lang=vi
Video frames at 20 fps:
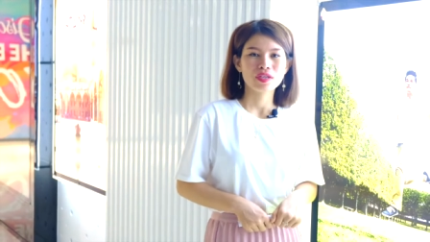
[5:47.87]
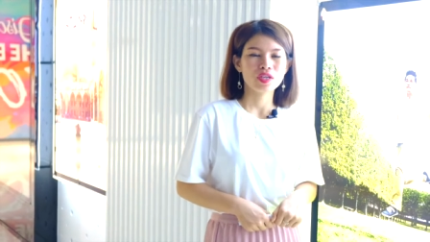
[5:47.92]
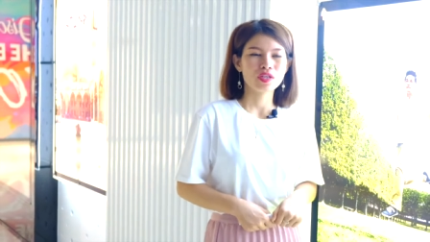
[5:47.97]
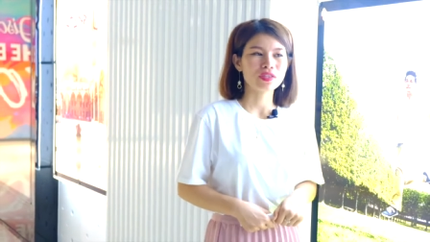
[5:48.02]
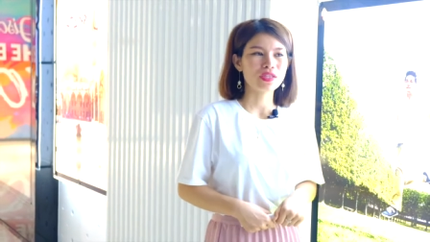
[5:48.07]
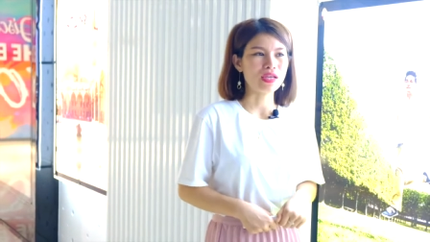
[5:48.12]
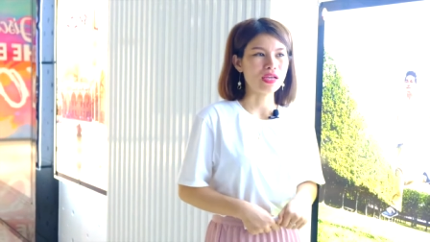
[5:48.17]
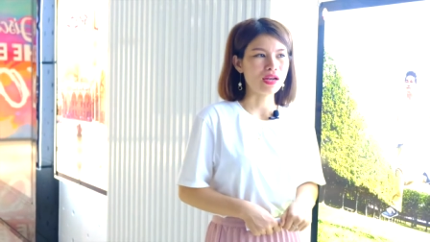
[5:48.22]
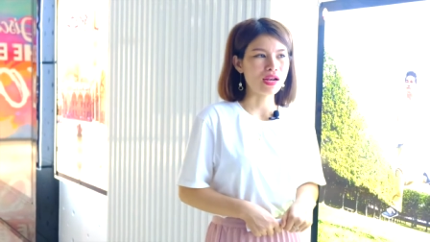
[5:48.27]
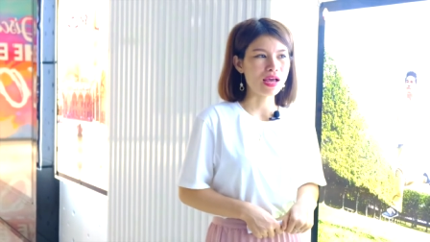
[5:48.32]
có
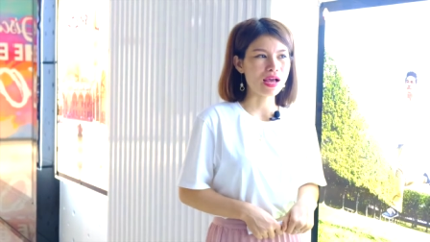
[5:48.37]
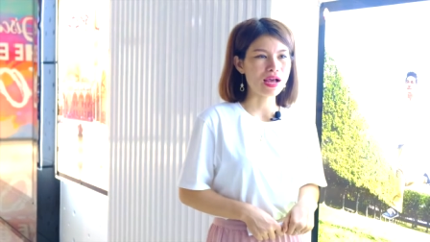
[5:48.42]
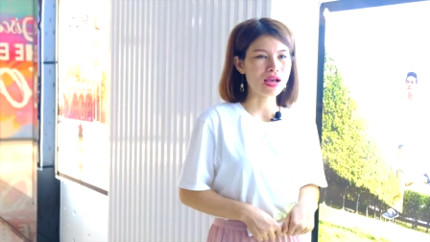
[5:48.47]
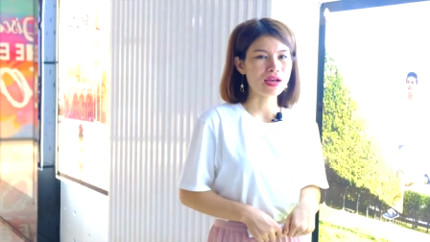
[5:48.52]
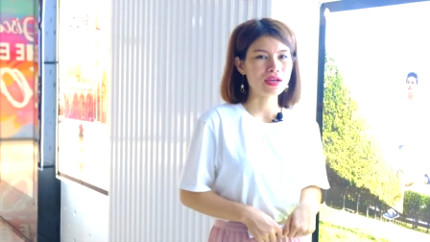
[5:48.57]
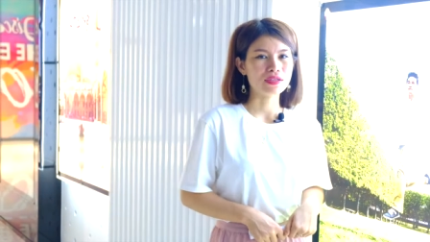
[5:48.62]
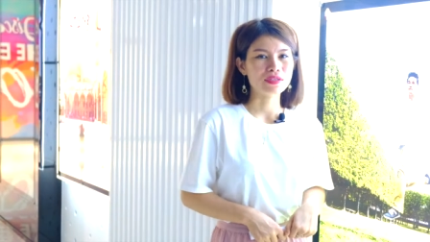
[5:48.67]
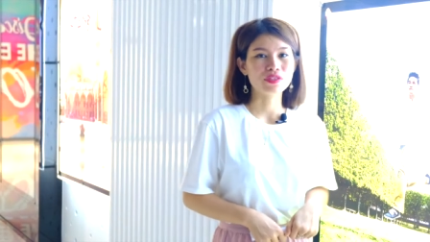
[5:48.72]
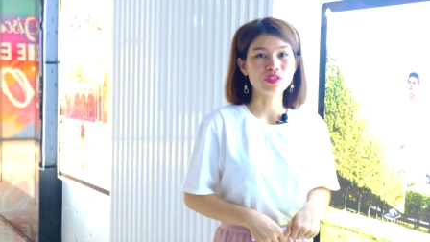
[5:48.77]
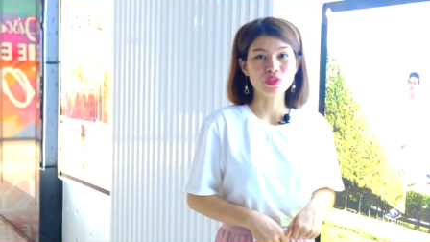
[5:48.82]
thể
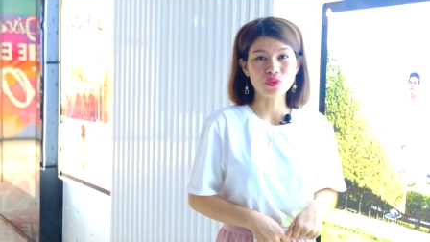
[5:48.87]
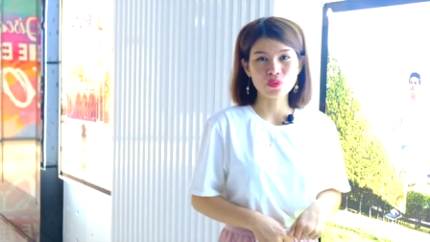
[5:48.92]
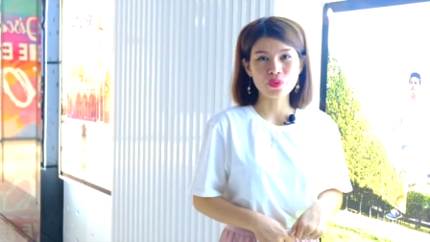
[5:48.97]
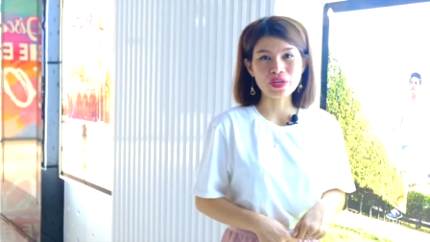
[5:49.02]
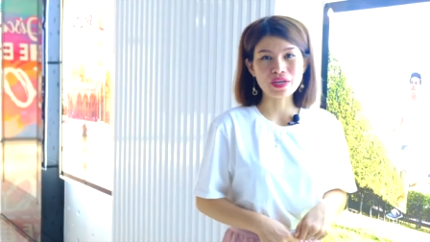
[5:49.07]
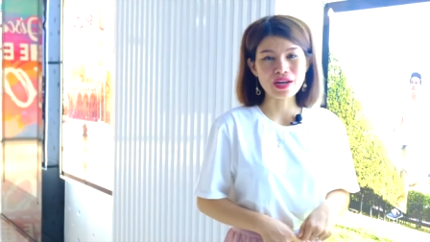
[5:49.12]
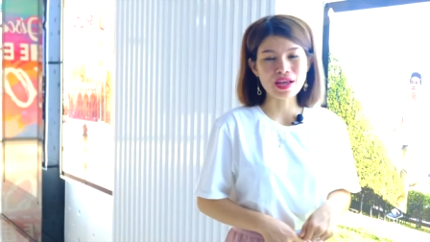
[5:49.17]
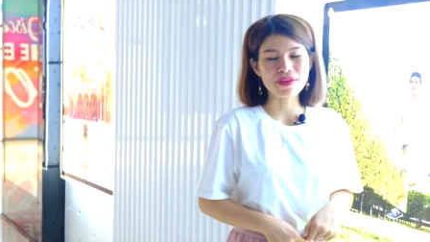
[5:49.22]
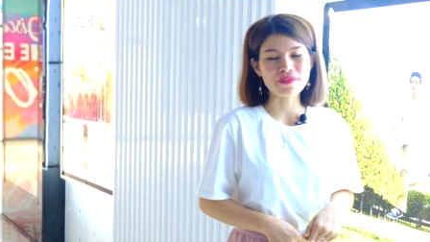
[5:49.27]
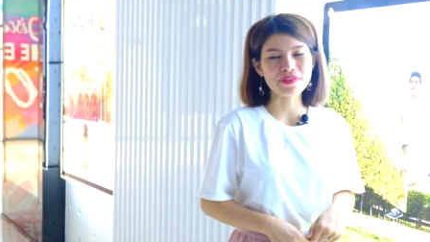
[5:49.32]
là nhượng
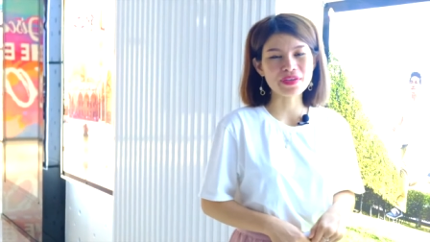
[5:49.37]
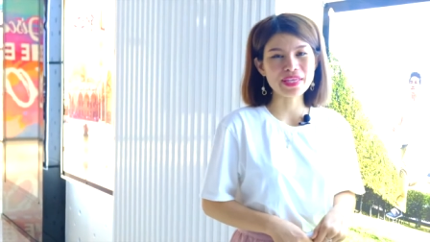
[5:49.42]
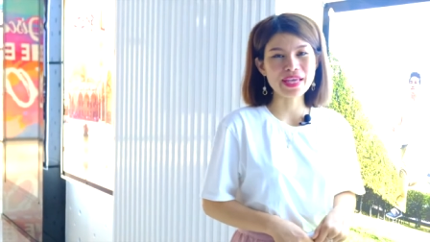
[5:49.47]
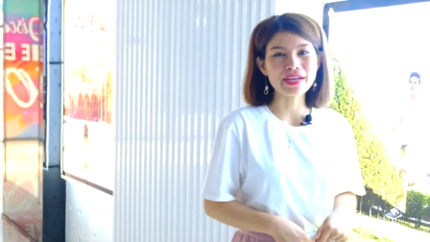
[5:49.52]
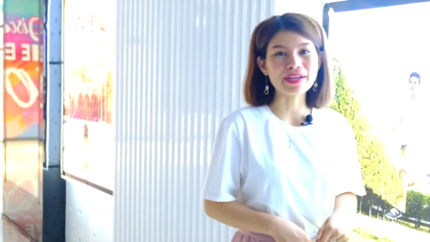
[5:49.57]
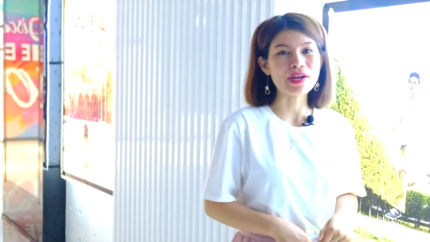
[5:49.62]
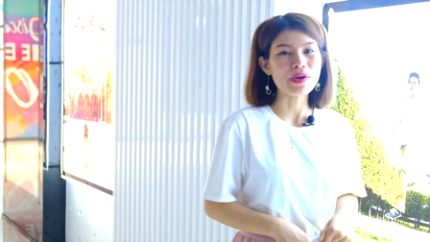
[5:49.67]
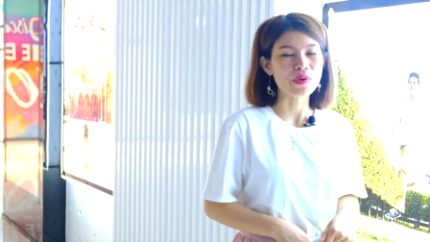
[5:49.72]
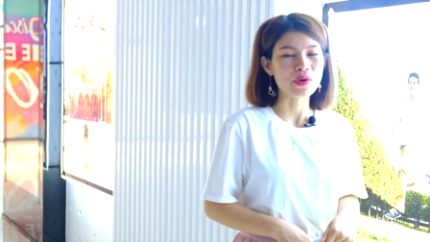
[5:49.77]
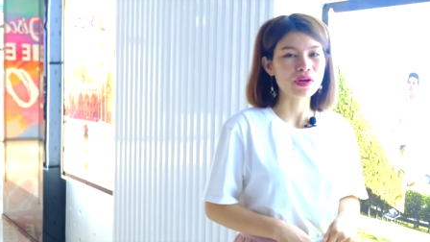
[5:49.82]
quyền lại với
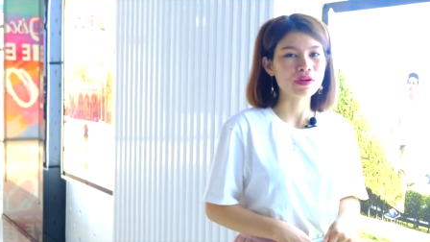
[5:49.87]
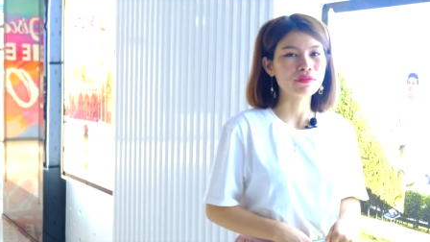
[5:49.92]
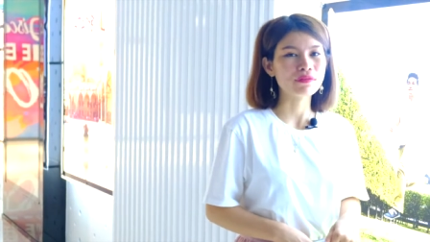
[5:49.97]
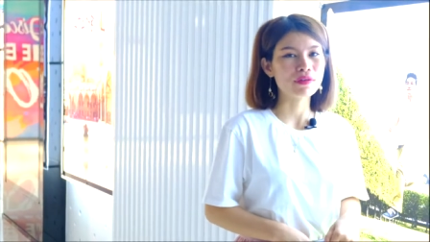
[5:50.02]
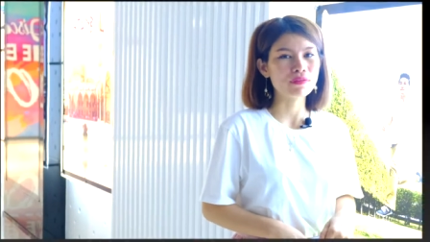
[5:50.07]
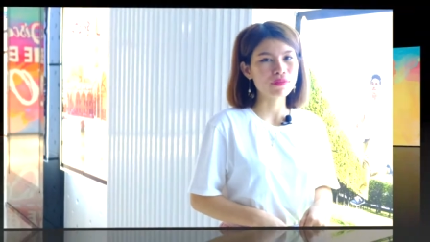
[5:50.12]
giá cao hơn, vân